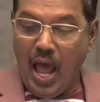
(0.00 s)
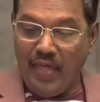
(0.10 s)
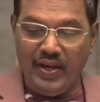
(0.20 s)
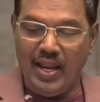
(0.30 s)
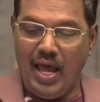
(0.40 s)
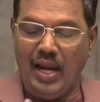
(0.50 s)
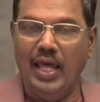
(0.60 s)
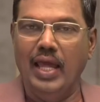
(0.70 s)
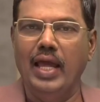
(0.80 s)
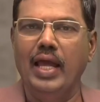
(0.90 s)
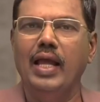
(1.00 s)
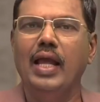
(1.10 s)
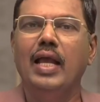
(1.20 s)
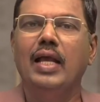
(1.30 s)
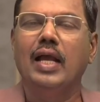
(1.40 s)
அதனால
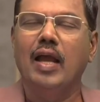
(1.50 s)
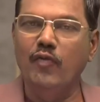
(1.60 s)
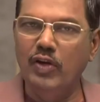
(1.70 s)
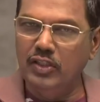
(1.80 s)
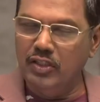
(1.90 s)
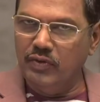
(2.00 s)
கவிழ்ந்து